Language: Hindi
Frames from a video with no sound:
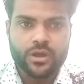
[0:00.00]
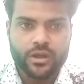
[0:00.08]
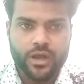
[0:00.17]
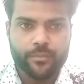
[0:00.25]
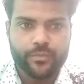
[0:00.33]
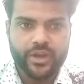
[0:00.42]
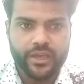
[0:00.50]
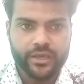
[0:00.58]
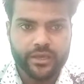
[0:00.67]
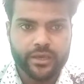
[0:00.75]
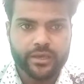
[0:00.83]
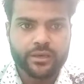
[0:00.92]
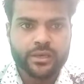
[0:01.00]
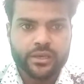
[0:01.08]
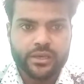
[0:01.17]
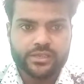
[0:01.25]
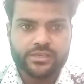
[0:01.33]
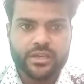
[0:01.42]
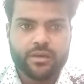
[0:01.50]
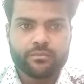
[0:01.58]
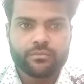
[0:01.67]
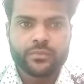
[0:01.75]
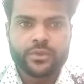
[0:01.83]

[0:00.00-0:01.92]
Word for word: कम कहेंगे इसे हम